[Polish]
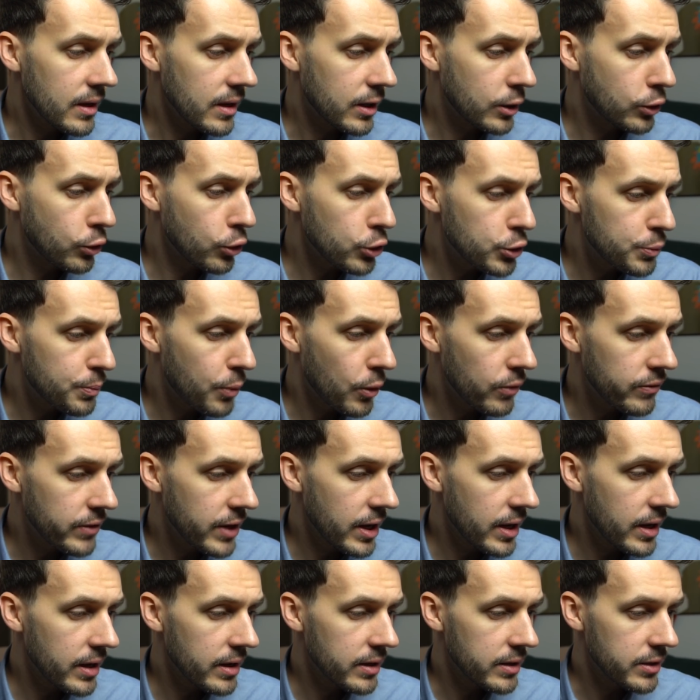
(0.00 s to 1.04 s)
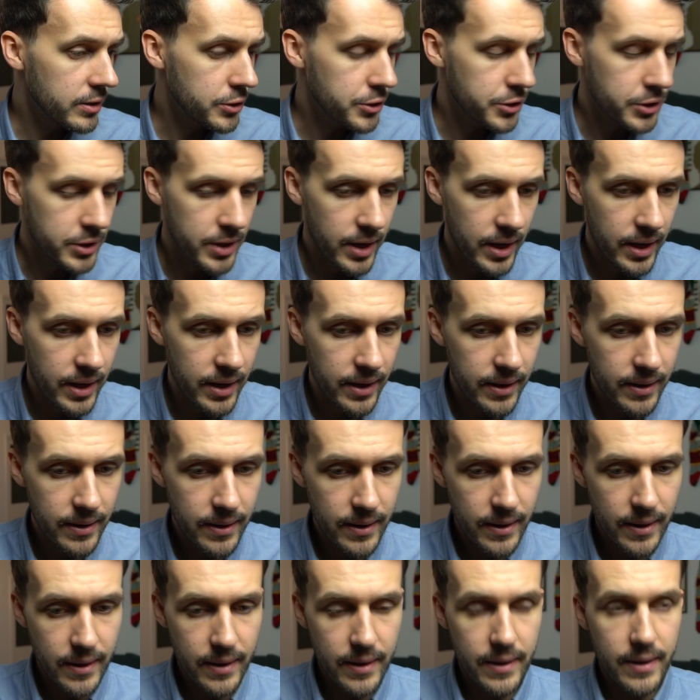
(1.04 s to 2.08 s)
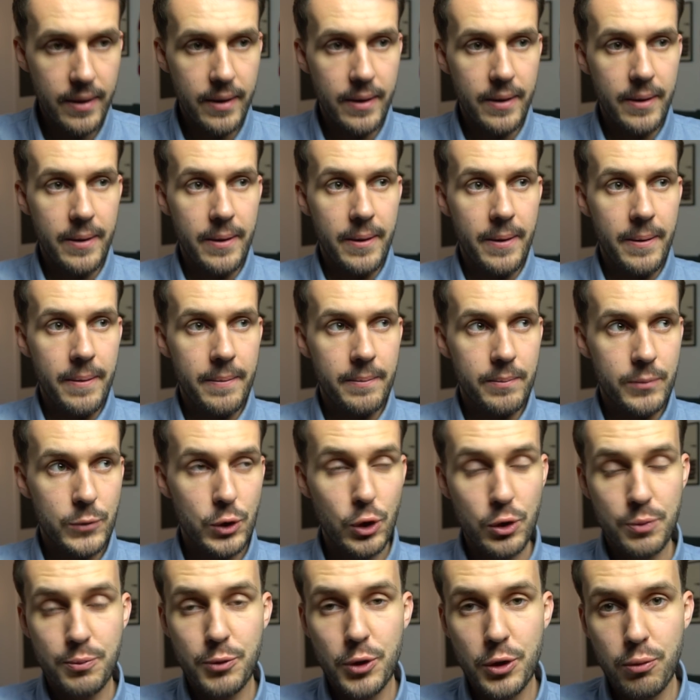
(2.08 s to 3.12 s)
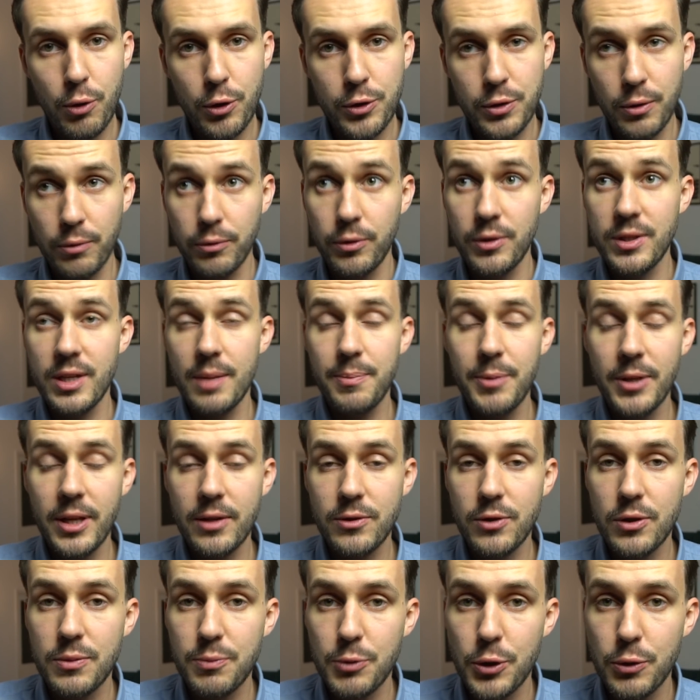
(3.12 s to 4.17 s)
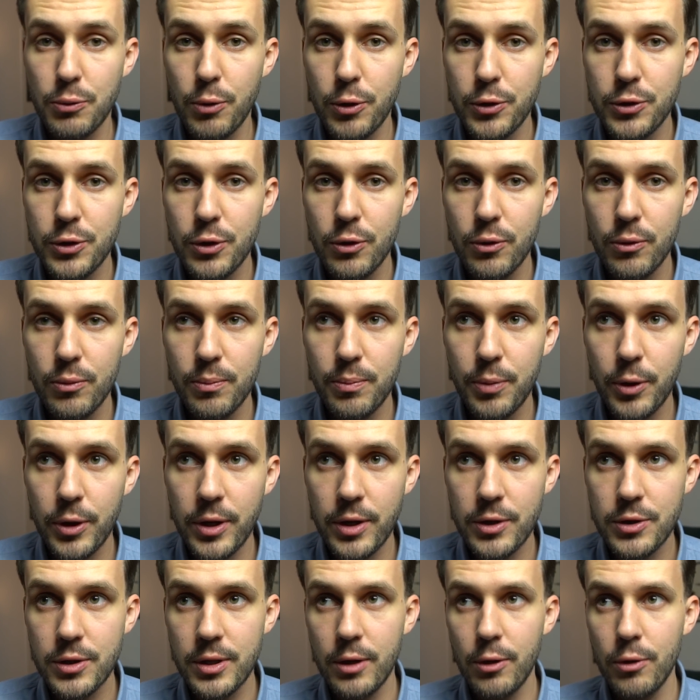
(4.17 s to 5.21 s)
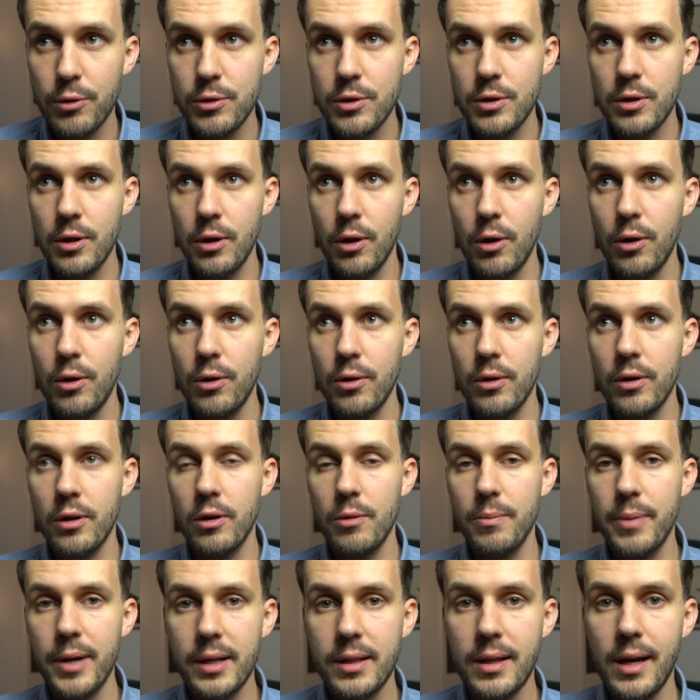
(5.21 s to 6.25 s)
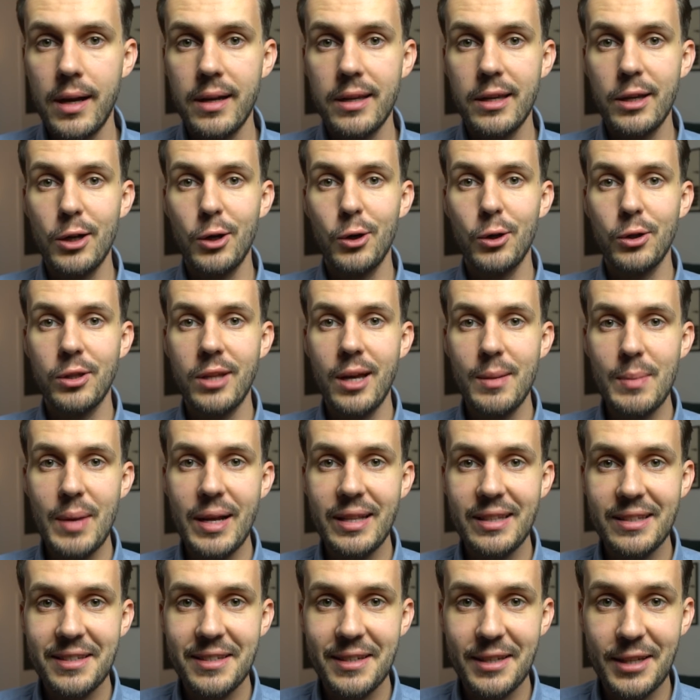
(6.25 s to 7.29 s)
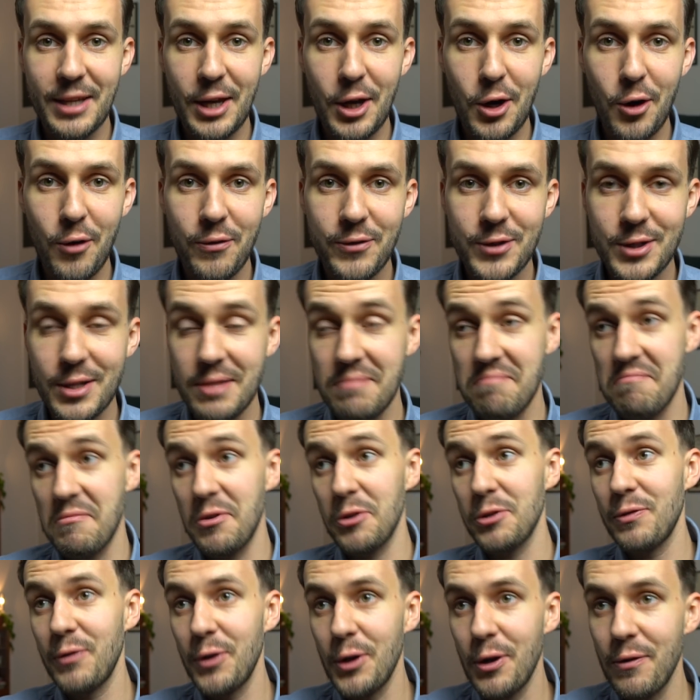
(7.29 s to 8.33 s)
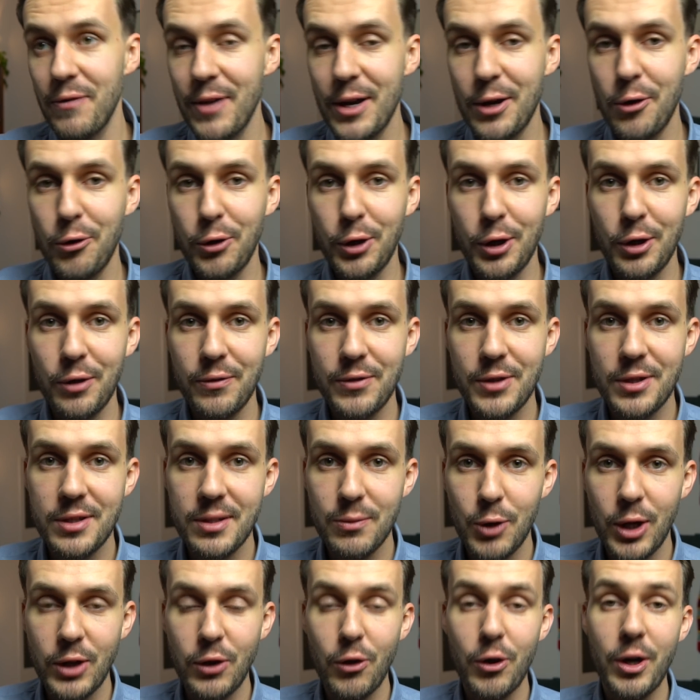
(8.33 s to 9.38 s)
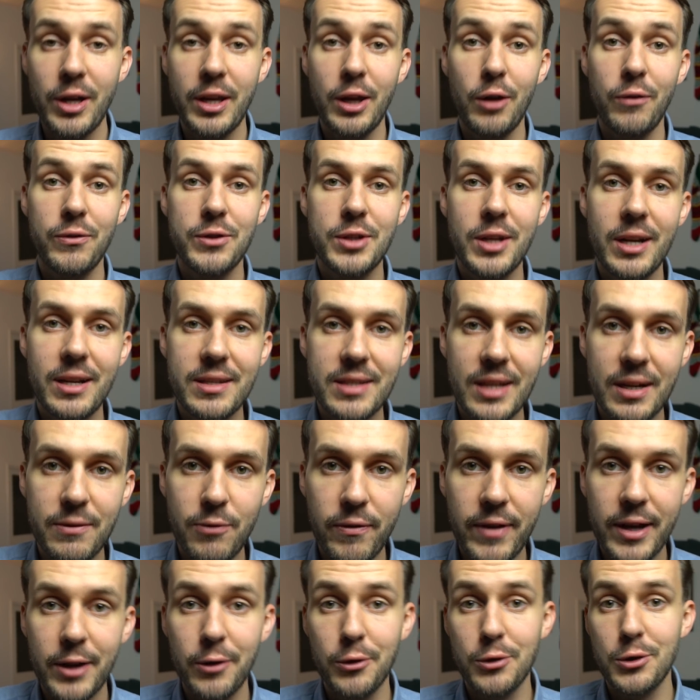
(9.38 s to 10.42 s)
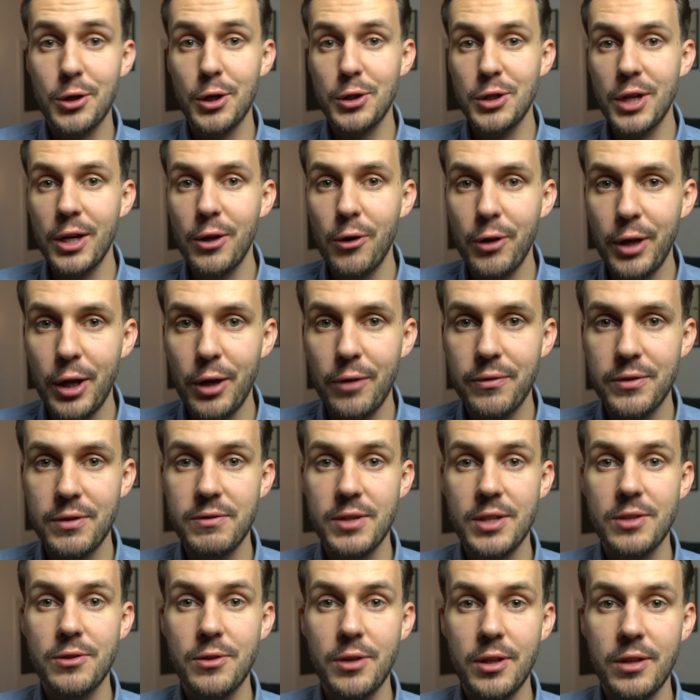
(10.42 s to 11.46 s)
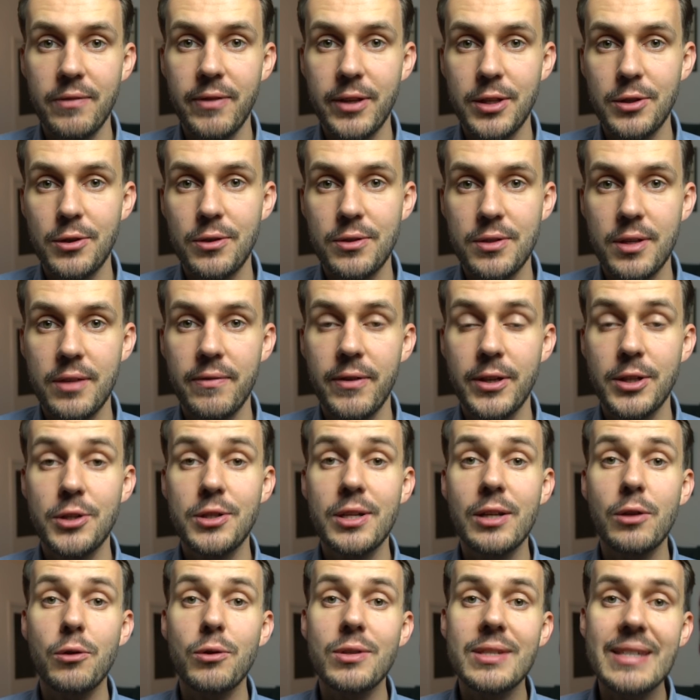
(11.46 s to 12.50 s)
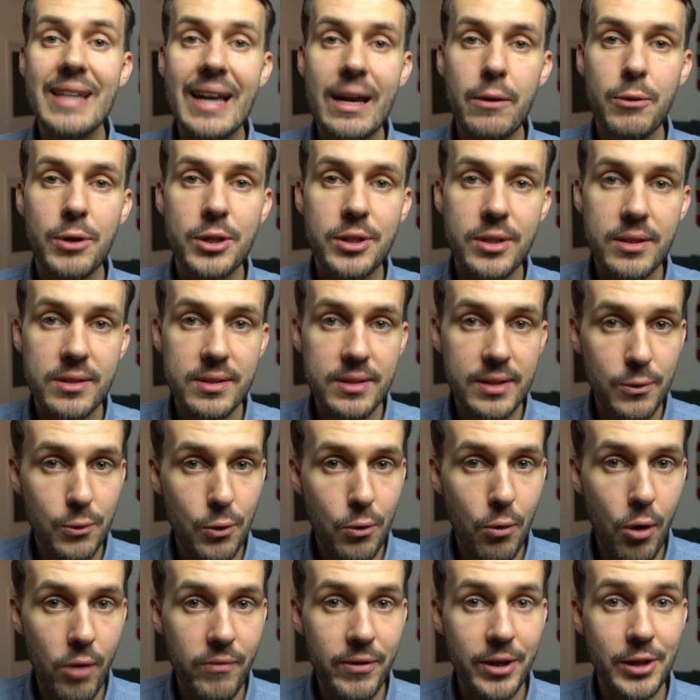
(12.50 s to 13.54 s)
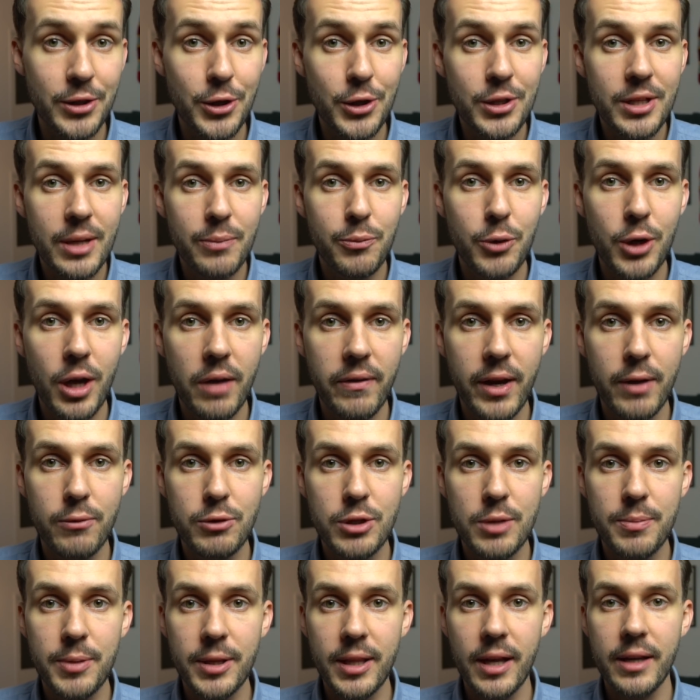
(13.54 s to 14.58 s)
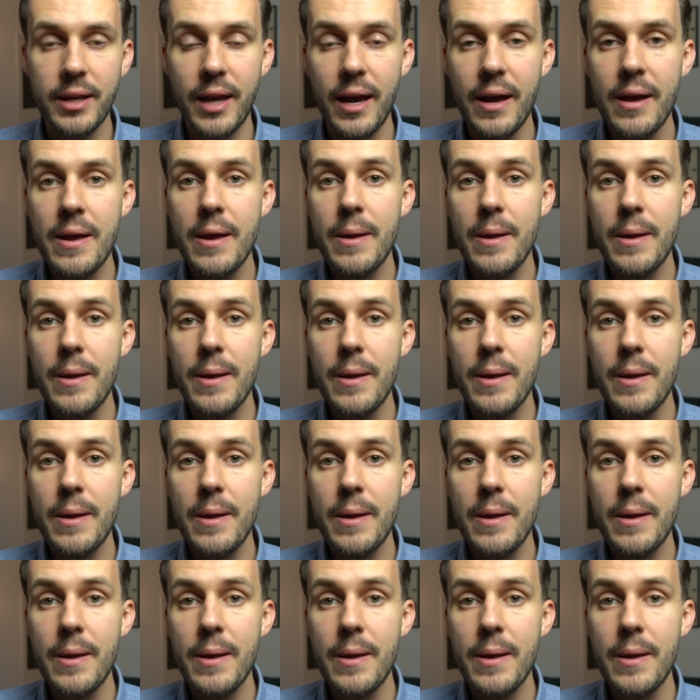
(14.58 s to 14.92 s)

Ktoś powie, że co z przyszłością? Ktoś zapyta, co z przyszłością, bo jeśli chodzi o Roberta i o temat kierowcy rozwojowego, kierowcy symulatora, kierowcy rezerwowego, trzeciego kierowcy w sezonie 2020, to cały czas z tyłu głowy gdzieś tam pojawiają się pytania: